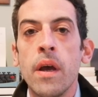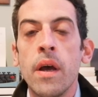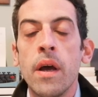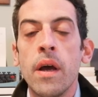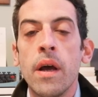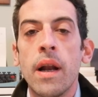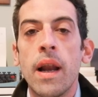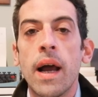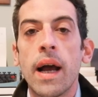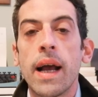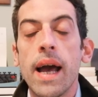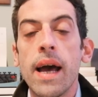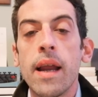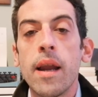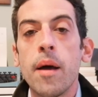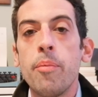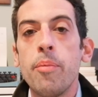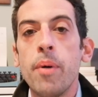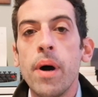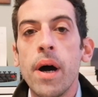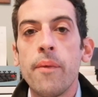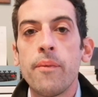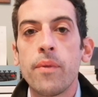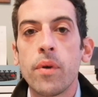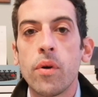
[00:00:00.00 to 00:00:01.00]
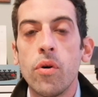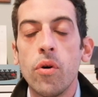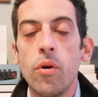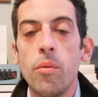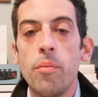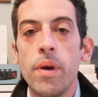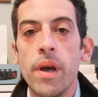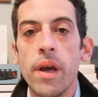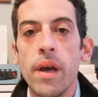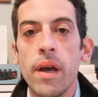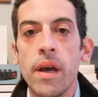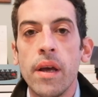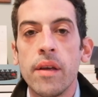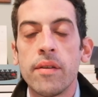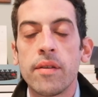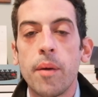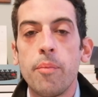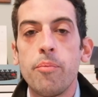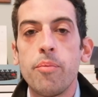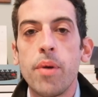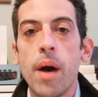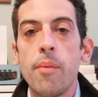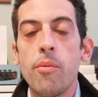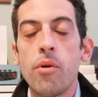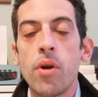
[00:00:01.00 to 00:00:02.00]
La canapa, come
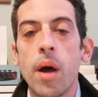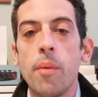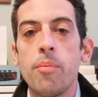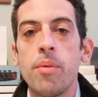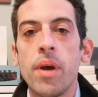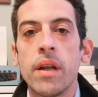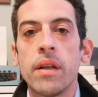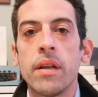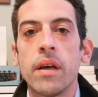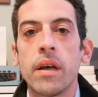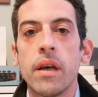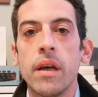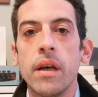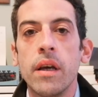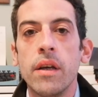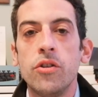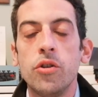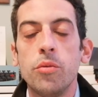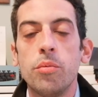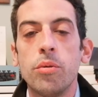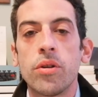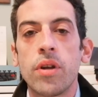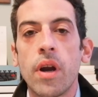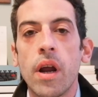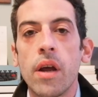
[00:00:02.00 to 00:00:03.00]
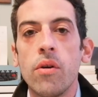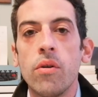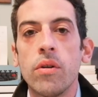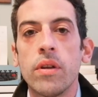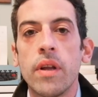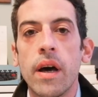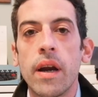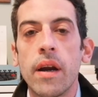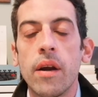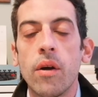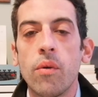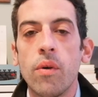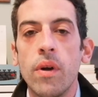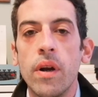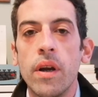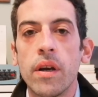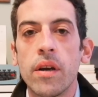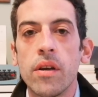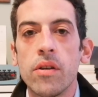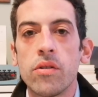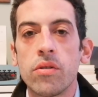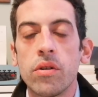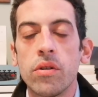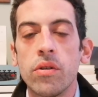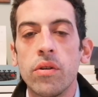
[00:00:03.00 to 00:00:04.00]
sappiamo, è una pianta che ci potrà aiutare in quelle che
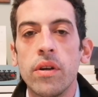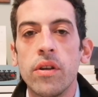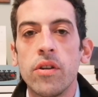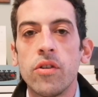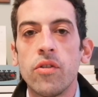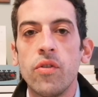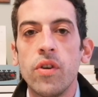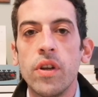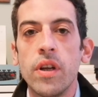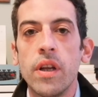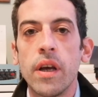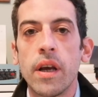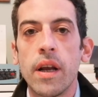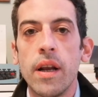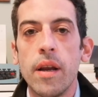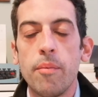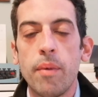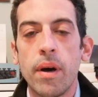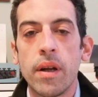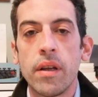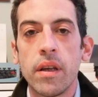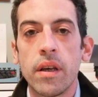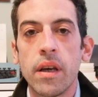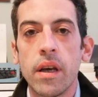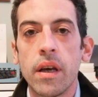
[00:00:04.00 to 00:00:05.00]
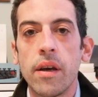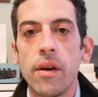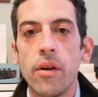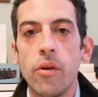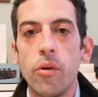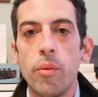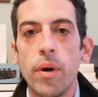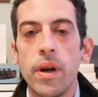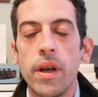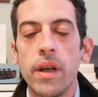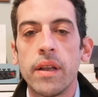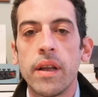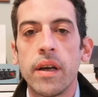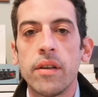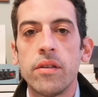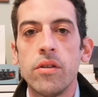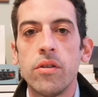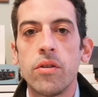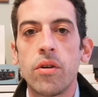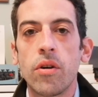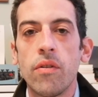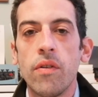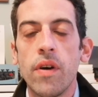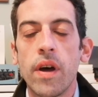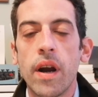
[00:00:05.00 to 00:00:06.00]
sono le sfide climatiche che l'umanità si
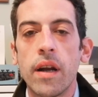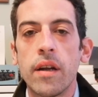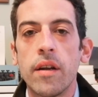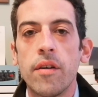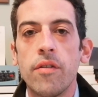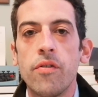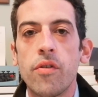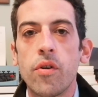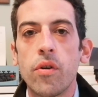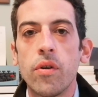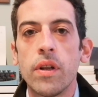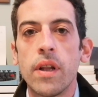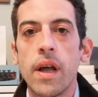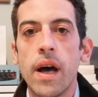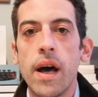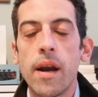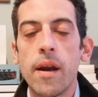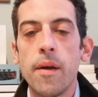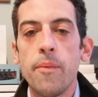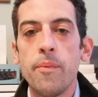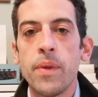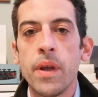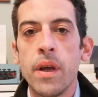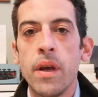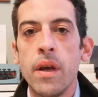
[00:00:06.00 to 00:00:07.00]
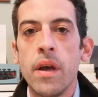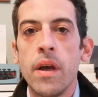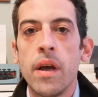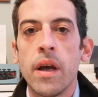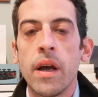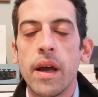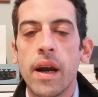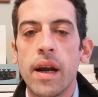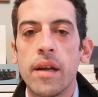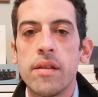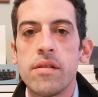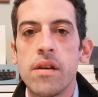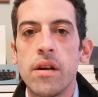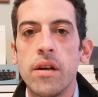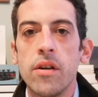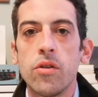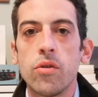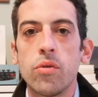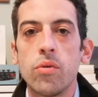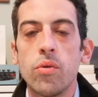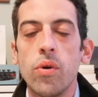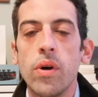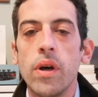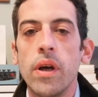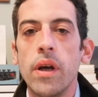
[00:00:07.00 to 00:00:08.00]
troverà ad affrontare, grazie alle
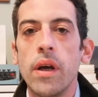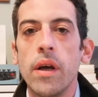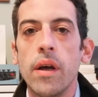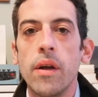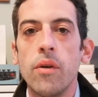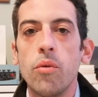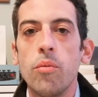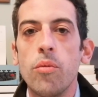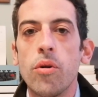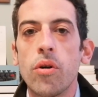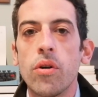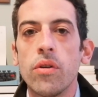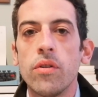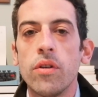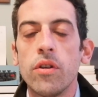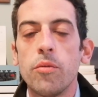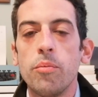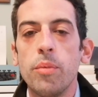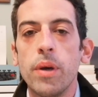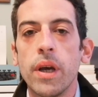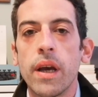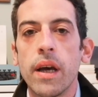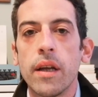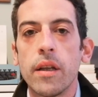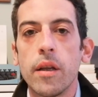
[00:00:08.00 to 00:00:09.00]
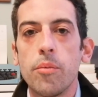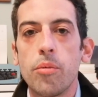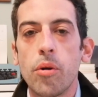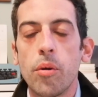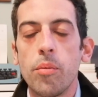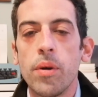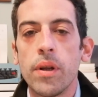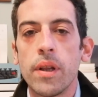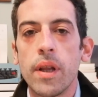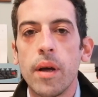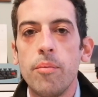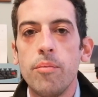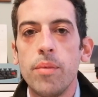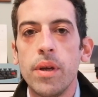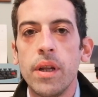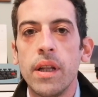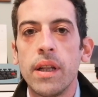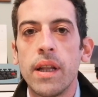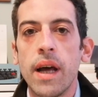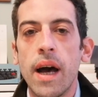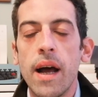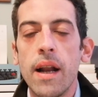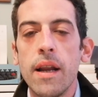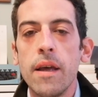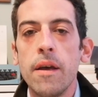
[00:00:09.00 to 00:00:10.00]
sue numerose spiccate proprietà
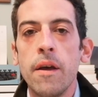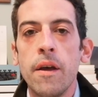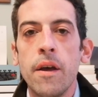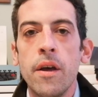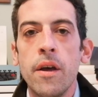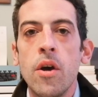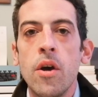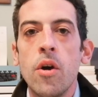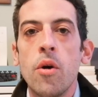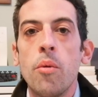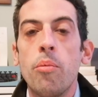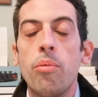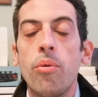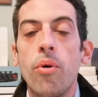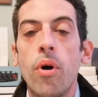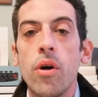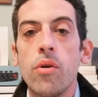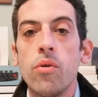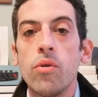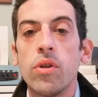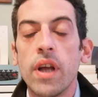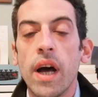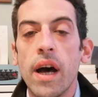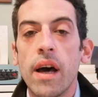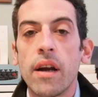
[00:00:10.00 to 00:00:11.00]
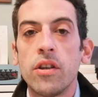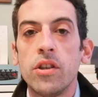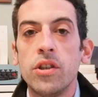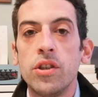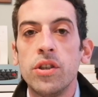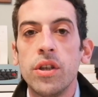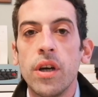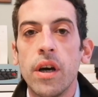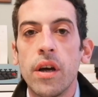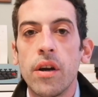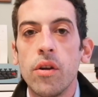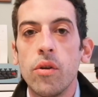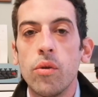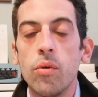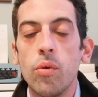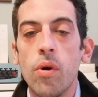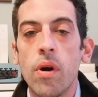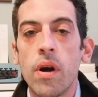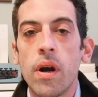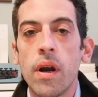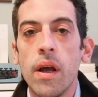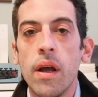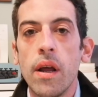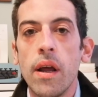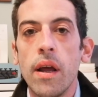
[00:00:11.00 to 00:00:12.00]
ambientali, può aiutarci a
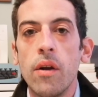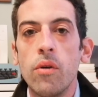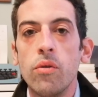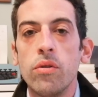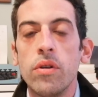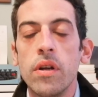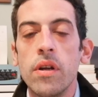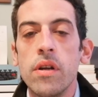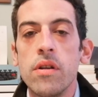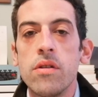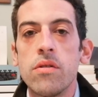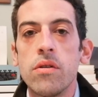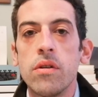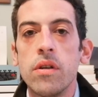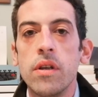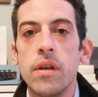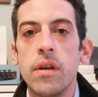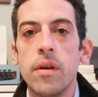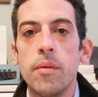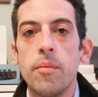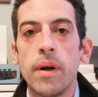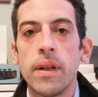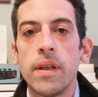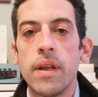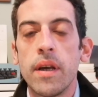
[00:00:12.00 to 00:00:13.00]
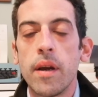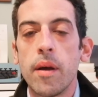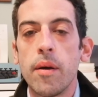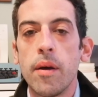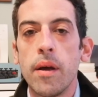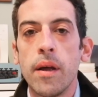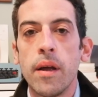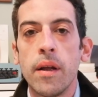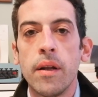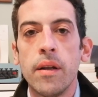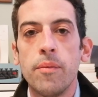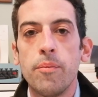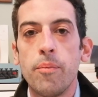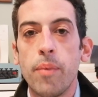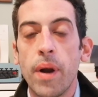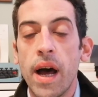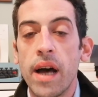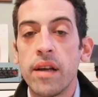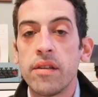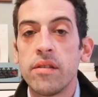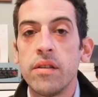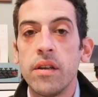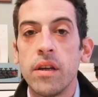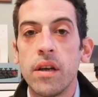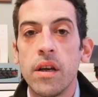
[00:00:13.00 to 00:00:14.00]
ridurre l'utilizzo di materie
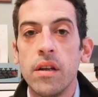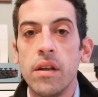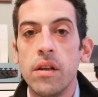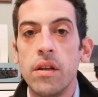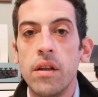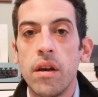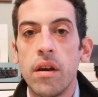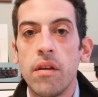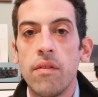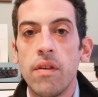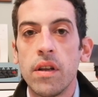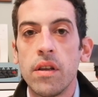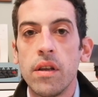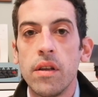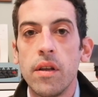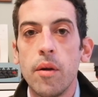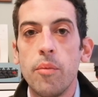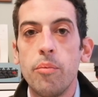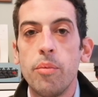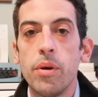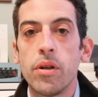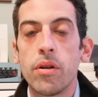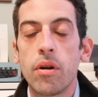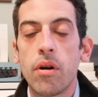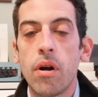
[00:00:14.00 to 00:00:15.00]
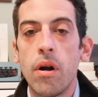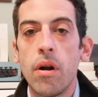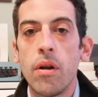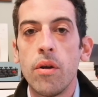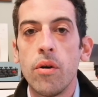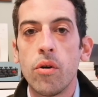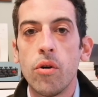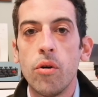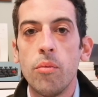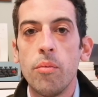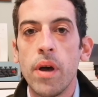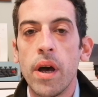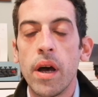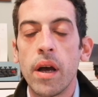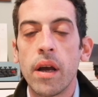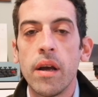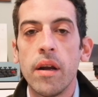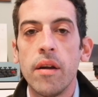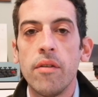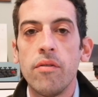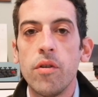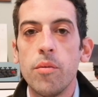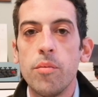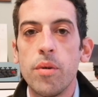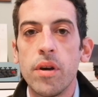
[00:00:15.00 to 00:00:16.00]
plastiche, di derivati del petrolio come anche le
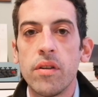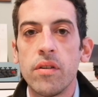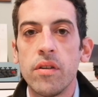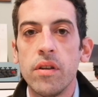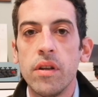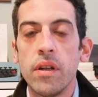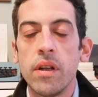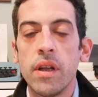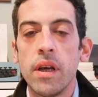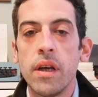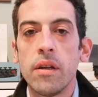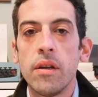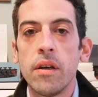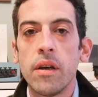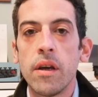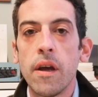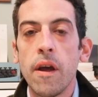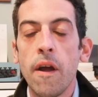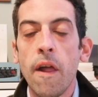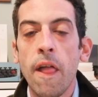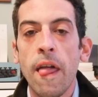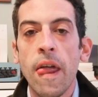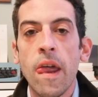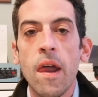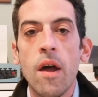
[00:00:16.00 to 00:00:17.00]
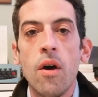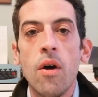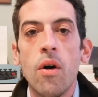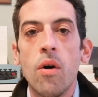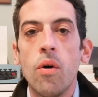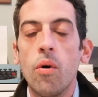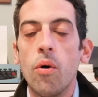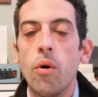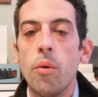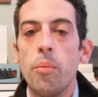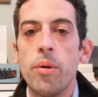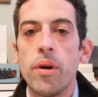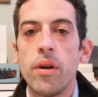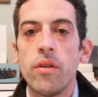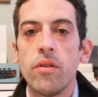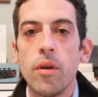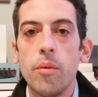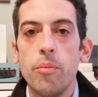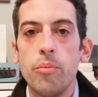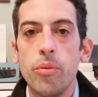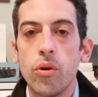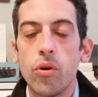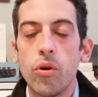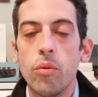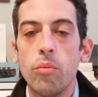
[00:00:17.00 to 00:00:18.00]
fibre sintetiche o per
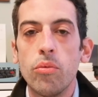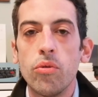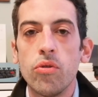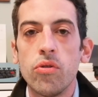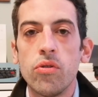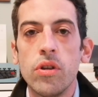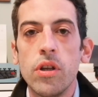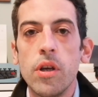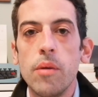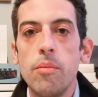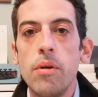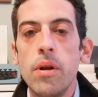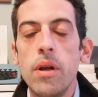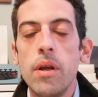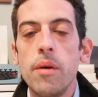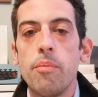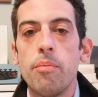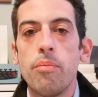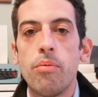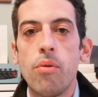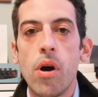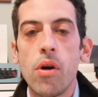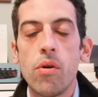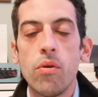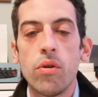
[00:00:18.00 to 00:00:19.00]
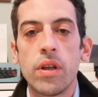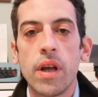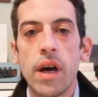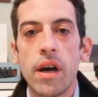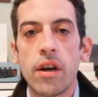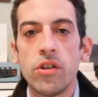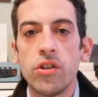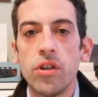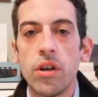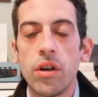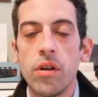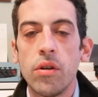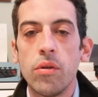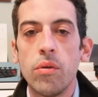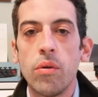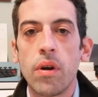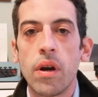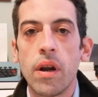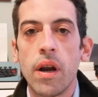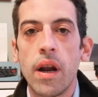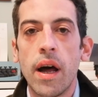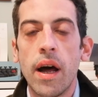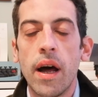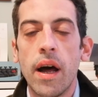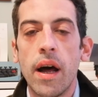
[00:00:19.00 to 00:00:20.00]
esempio i combustibili, può aiutarci a ridurre
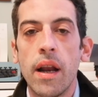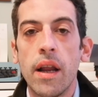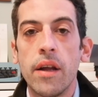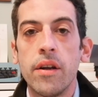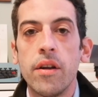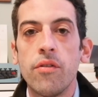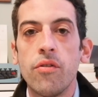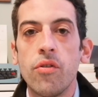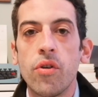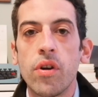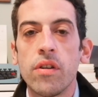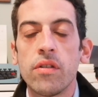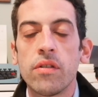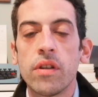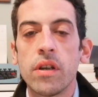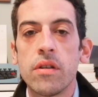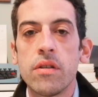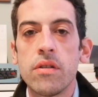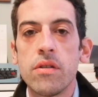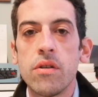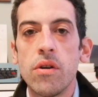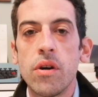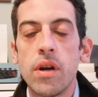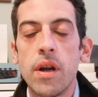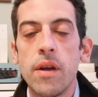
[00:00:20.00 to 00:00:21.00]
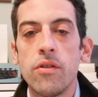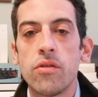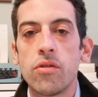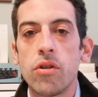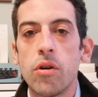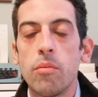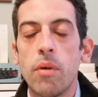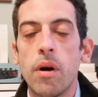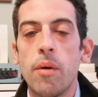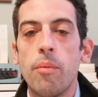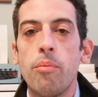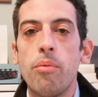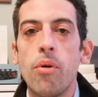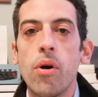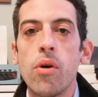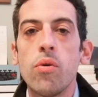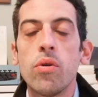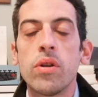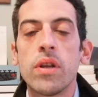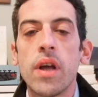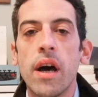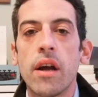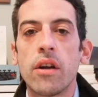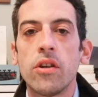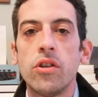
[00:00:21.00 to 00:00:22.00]
la, la deforestazione, insomma può
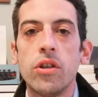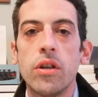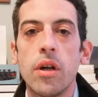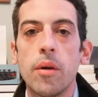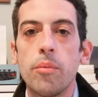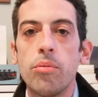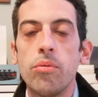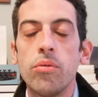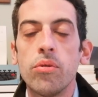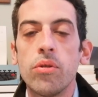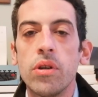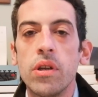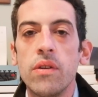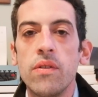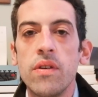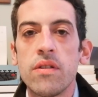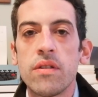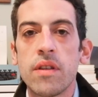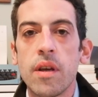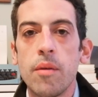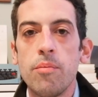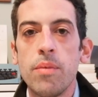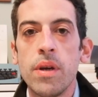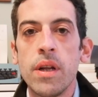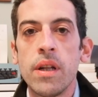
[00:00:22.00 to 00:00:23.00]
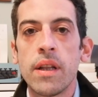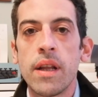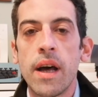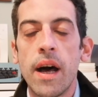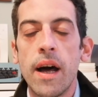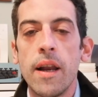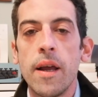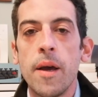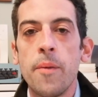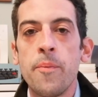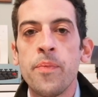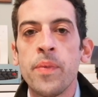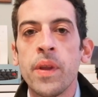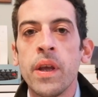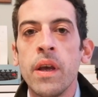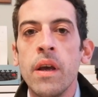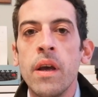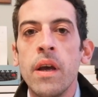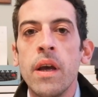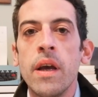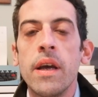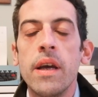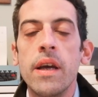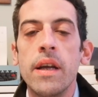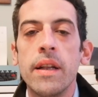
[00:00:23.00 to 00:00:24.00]
aiutarci dal punto di vista ambientale
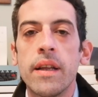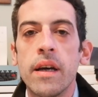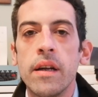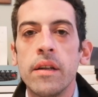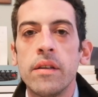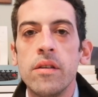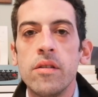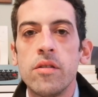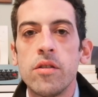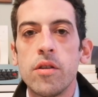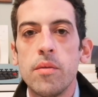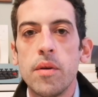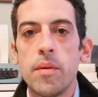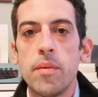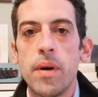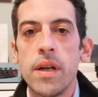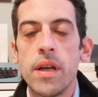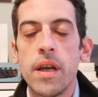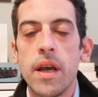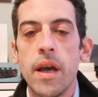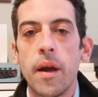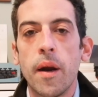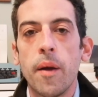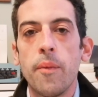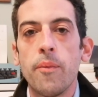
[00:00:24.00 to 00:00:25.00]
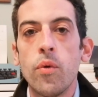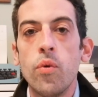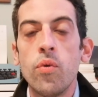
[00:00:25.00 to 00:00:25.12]
in tantissime maniere.